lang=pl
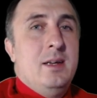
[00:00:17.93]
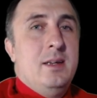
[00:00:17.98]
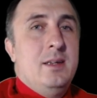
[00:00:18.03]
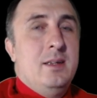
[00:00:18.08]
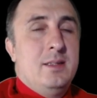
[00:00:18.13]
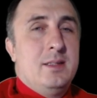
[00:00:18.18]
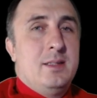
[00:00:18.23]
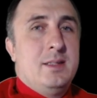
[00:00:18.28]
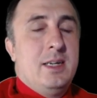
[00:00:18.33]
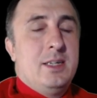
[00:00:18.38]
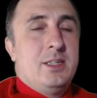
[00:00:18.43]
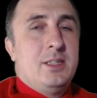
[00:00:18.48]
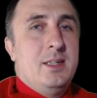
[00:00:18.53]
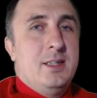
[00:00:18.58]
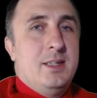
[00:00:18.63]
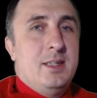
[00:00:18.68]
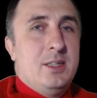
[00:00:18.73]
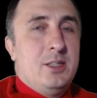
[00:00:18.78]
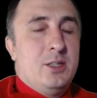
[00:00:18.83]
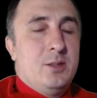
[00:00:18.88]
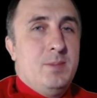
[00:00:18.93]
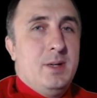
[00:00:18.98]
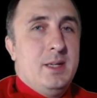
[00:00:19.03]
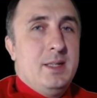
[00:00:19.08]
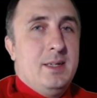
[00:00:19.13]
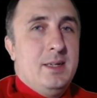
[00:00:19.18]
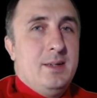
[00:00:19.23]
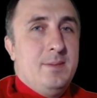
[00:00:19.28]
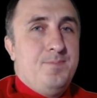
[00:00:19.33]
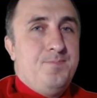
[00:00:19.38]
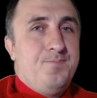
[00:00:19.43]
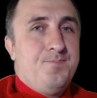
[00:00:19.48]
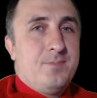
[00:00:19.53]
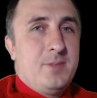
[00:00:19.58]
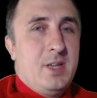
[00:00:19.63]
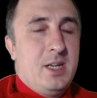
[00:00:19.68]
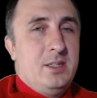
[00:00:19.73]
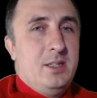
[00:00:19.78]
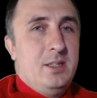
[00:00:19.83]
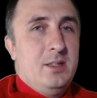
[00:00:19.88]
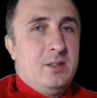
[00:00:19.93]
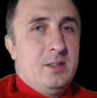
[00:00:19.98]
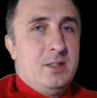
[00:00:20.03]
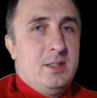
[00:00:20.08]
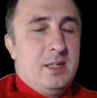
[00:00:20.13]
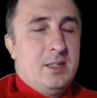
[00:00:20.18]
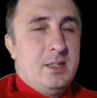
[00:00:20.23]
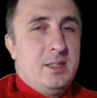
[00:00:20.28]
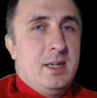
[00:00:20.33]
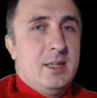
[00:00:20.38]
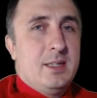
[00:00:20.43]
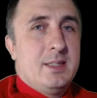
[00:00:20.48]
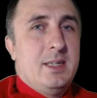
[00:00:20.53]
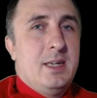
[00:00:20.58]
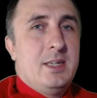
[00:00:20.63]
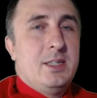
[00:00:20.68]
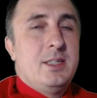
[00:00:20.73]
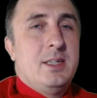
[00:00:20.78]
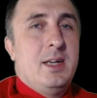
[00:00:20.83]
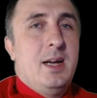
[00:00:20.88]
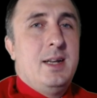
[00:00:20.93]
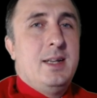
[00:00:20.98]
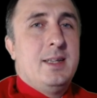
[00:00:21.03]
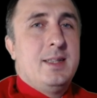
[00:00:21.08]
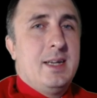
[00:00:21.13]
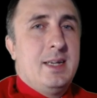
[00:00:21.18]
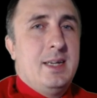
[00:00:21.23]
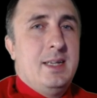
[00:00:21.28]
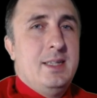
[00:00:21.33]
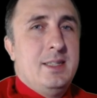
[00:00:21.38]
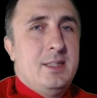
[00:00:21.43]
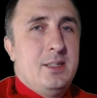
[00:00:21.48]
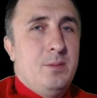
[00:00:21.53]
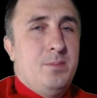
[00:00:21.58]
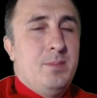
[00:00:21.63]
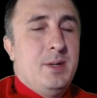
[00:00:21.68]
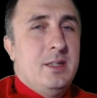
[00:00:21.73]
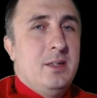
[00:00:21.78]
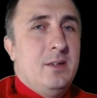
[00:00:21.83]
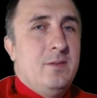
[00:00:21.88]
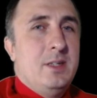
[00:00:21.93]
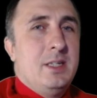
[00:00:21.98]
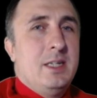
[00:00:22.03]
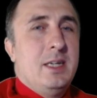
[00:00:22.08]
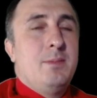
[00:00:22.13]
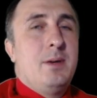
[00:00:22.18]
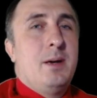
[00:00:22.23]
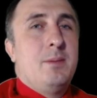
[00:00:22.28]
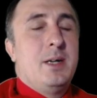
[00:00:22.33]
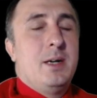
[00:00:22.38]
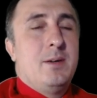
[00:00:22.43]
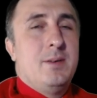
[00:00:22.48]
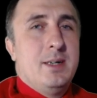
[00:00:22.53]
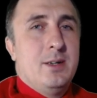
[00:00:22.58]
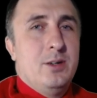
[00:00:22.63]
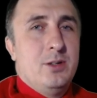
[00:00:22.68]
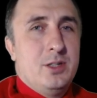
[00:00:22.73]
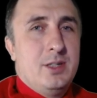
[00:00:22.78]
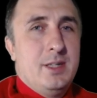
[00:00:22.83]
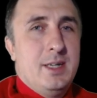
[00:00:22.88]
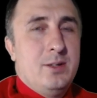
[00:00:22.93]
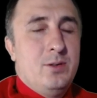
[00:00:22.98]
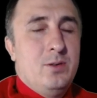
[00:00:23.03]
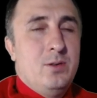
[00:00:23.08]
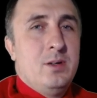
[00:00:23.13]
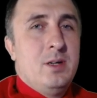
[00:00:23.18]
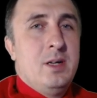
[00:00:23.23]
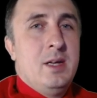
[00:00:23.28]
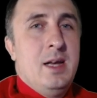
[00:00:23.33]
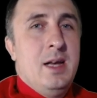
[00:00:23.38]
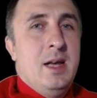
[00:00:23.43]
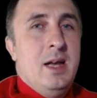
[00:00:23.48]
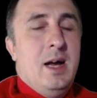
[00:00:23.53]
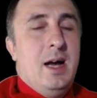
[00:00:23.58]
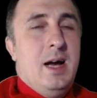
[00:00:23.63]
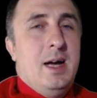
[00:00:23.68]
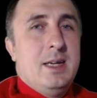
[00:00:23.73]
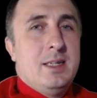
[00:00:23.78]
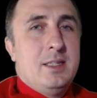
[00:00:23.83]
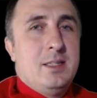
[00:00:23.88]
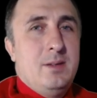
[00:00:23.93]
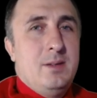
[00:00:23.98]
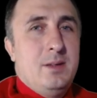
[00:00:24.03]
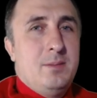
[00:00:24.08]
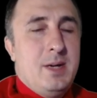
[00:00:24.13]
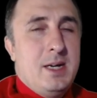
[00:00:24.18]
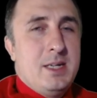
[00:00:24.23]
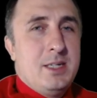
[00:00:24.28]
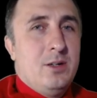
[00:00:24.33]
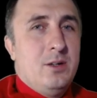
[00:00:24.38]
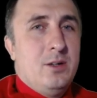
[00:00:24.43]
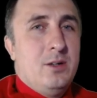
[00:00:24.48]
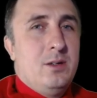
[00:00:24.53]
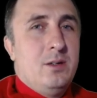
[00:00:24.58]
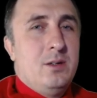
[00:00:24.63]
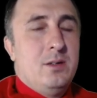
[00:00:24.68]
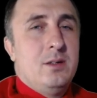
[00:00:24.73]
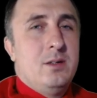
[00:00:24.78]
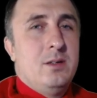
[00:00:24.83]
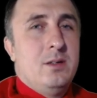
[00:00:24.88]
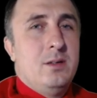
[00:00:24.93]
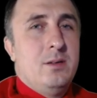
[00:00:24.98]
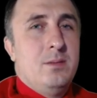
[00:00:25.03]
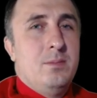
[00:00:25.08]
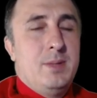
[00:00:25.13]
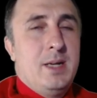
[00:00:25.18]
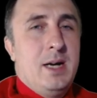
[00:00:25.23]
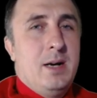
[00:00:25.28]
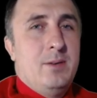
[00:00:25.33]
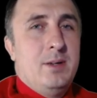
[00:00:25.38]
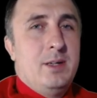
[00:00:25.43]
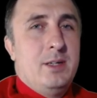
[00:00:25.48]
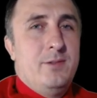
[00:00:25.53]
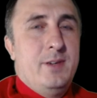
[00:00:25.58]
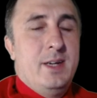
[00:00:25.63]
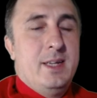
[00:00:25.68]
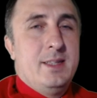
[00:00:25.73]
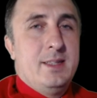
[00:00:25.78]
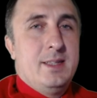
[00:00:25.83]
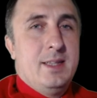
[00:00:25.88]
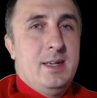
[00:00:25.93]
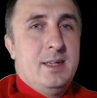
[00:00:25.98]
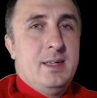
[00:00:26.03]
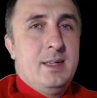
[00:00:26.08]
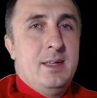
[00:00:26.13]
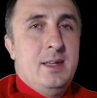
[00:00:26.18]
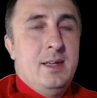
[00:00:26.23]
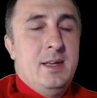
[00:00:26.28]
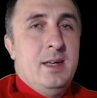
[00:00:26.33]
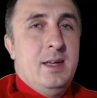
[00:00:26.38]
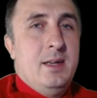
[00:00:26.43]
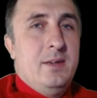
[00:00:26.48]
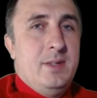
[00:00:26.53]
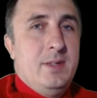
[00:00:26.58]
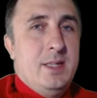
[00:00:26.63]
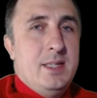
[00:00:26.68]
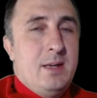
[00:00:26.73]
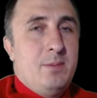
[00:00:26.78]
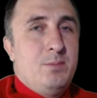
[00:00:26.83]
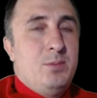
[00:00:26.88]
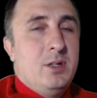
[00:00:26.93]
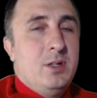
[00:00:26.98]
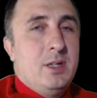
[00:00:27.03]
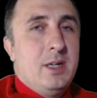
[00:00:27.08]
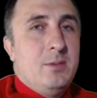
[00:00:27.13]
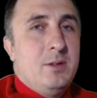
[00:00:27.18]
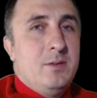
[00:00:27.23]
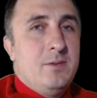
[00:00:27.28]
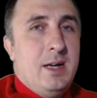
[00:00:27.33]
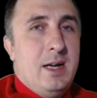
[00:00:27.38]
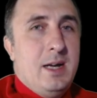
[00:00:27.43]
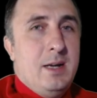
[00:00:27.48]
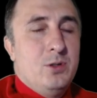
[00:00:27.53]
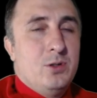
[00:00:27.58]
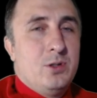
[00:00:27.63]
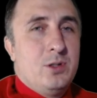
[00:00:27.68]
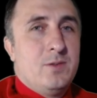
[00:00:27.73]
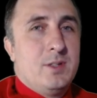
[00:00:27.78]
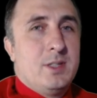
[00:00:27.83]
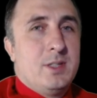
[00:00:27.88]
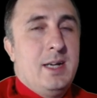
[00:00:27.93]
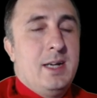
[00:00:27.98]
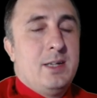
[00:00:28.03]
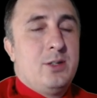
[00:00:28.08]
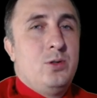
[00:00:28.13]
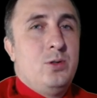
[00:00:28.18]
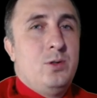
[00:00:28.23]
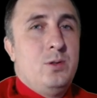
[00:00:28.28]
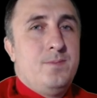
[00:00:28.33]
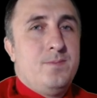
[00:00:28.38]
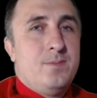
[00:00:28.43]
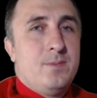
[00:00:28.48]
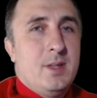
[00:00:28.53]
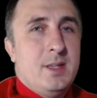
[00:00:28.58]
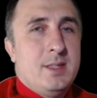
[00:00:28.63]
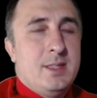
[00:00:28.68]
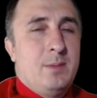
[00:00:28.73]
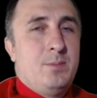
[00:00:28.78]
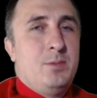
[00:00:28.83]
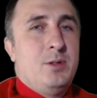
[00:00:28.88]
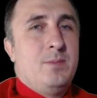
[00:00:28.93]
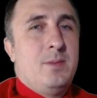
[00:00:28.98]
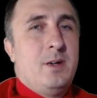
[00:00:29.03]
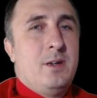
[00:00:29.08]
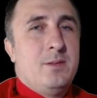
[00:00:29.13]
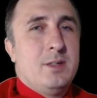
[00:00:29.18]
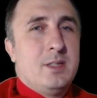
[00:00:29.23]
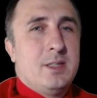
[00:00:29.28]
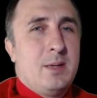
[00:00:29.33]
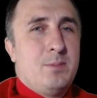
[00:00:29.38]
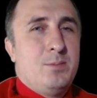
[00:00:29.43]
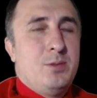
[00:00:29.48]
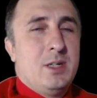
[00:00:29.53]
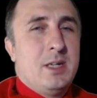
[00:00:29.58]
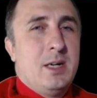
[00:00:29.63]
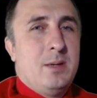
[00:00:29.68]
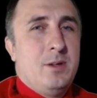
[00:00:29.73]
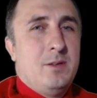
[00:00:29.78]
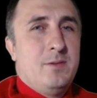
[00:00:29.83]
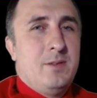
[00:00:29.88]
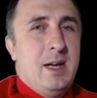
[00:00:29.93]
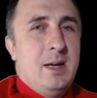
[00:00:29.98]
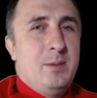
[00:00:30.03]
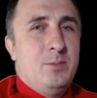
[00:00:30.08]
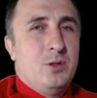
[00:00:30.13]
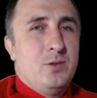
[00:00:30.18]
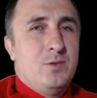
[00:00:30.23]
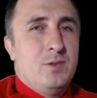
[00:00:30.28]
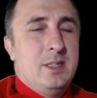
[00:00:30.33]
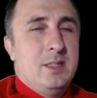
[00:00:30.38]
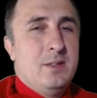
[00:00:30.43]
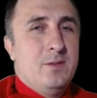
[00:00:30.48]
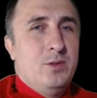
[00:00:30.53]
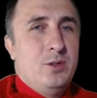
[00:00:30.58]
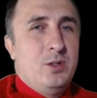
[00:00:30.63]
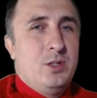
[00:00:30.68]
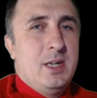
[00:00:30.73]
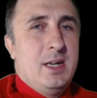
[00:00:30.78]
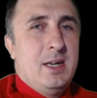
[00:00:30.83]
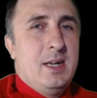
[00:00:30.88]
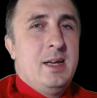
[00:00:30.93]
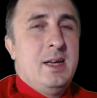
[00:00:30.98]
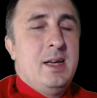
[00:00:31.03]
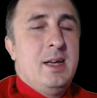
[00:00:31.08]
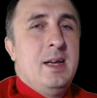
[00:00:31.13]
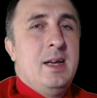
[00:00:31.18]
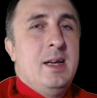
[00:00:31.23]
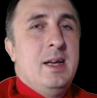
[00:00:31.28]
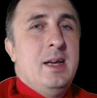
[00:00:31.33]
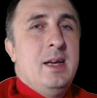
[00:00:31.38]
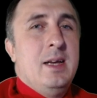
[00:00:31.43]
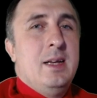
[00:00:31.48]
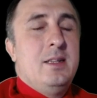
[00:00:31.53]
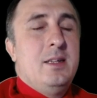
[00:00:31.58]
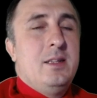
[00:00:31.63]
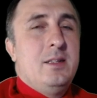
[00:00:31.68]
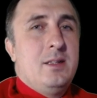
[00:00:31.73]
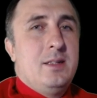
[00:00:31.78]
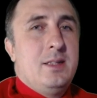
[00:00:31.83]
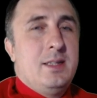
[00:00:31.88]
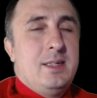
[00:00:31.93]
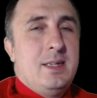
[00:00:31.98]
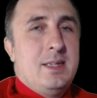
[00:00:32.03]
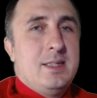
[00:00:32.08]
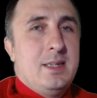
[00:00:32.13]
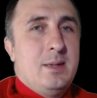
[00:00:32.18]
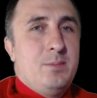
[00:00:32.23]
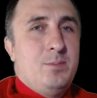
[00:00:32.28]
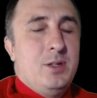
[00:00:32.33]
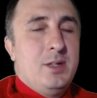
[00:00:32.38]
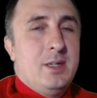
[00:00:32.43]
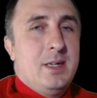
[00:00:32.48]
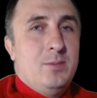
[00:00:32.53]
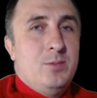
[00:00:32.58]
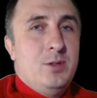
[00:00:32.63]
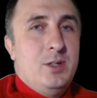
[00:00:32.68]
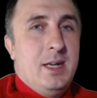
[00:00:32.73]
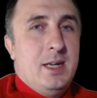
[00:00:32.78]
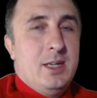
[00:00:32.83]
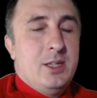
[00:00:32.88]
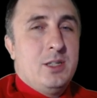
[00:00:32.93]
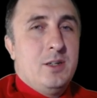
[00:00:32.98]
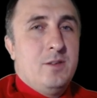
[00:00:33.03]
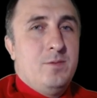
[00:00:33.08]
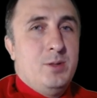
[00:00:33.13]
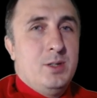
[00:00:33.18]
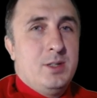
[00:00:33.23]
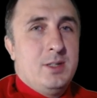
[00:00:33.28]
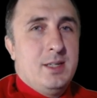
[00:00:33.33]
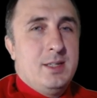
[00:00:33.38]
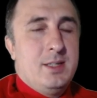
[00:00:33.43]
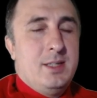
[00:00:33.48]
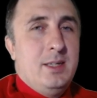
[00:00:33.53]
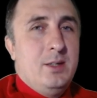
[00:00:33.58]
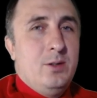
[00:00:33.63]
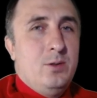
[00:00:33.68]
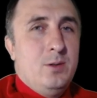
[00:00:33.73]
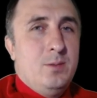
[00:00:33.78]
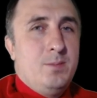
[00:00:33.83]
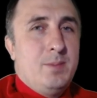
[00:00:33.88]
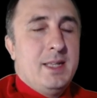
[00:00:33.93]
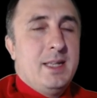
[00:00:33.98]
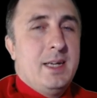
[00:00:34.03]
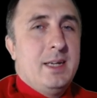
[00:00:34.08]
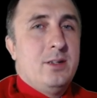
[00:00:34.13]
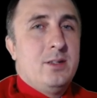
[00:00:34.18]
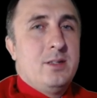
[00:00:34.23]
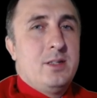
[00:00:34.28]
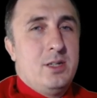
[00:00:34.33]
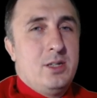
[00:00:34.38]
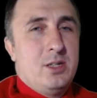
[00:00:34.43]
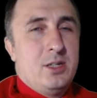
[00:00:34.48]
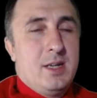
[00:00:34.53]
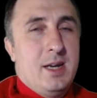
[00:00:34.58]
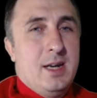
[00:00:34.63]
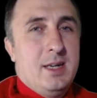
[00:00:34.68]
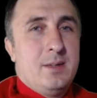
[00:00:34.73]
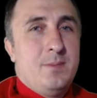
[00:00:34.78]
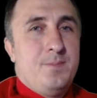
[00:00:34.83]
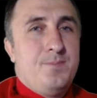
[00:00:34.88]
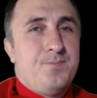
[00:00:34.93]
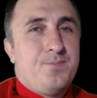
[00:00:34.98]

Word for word: y, straszny deszcz pada, znaczy no straszny jak straszny, ale taki listopadowy, nie ma białego śniegu, a ja sobie marzę o białych świętach, więc zaprogramowałem już w Scratchu zaprogramowałem już w Greenfoocie, no to teraz zaprogramuję jeszcze w procesingu padający śnieg,